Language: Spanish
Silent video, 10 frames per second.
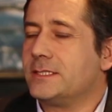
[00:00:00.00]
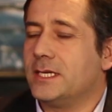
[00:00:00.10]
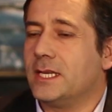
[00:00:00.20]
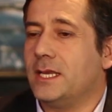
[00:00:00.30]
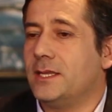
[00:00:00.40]

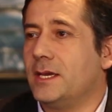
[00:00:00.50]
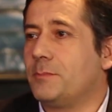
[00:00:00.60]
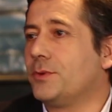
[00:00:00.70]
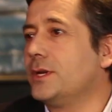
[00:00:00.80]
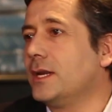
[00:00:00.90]
Así que la idea
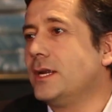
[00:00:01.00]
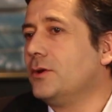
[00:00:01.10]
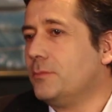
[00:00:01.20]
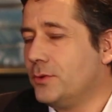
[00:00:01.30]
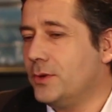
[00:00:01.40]
es ponerle
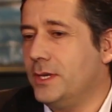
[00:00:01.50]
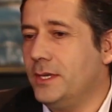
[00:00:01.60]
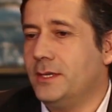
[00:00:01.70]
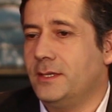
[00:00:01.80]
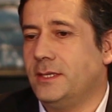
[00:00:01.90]
el hombro
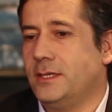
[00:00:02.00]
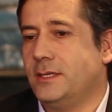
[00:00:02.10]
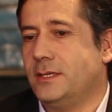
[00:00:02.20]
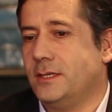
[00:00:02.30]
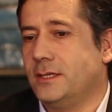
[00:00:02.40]
ahí
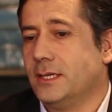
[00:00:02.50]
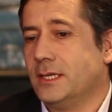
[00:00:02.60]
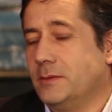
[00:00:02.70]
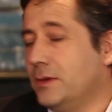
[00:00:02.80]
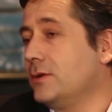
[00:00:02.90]
y,
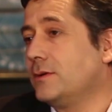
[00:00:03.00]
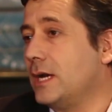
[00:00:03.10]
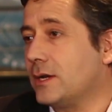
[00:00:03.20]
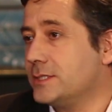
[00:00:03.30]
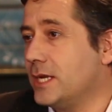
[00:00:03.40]
bueno,
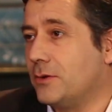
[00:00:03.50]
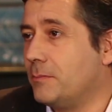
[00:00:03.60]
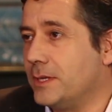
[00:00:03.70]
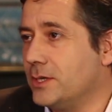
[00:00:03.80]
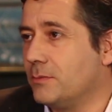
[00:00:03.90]
ser
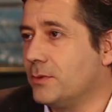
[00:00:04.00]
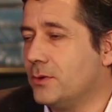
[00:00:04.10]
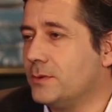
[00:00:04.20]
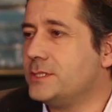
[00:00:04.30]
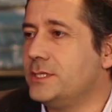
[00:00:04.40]
acompañado por
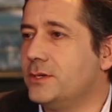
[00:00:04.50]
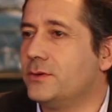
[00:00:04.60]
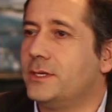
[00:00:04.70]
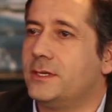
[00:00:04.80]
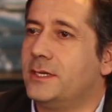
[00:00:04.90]
los
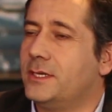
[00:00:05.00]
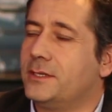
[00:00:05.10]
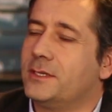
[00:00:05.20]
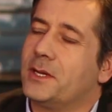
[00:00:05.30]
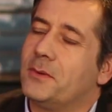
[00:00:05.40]
vecinos en,
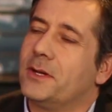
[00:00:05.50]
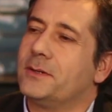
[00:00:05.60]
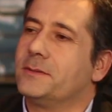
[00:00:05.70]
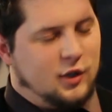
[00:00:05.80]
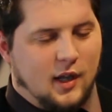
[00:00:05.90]
este trabajo.
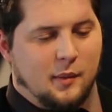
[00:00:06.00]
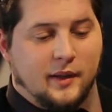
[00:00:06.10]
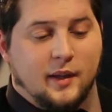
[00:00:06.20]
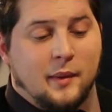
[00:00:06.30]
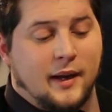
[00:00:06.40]

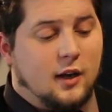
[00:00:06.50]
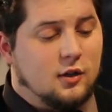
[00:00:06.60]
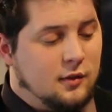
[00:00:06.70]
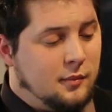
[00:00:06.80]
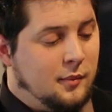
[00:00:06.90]
Totalmente.
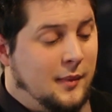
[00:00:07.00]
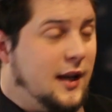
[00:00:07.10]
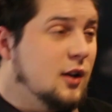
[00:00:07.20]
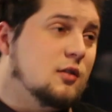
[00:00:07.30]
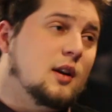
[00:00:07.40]
Mariano, me
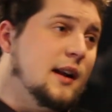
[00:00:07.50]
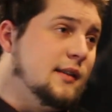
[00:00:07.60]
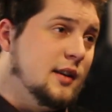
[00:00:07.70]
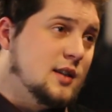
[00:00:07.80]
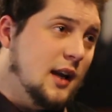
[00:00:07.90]
quedo con
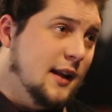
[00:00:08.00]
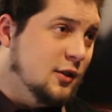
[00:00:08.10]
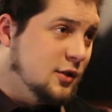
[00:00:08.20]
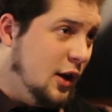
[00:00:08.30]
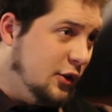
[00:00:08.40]
ganas de ir
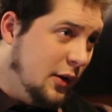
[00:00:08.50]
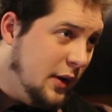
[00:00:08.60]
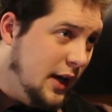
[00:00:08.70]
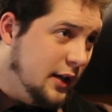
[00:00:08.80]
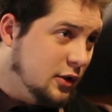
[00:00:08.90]
charlando, ya lo
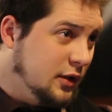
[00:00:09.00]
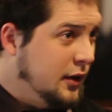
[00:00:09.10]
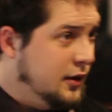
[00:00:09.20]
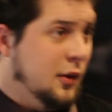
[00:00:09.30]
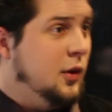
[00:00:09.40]
sabes, esto
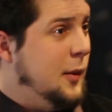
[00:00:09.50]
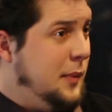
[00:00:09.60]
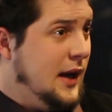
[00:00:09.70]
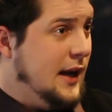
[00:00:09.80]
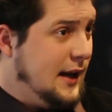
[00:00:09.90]
te, voy a
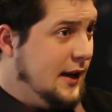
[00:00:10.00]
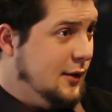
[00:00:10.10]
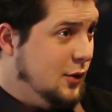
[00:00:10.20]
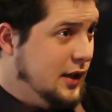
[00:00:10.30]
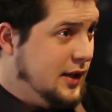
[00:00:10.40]
esperar acá de
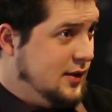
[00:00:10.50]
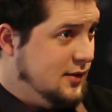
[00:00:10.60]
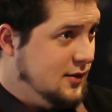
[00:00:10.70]
vuelta.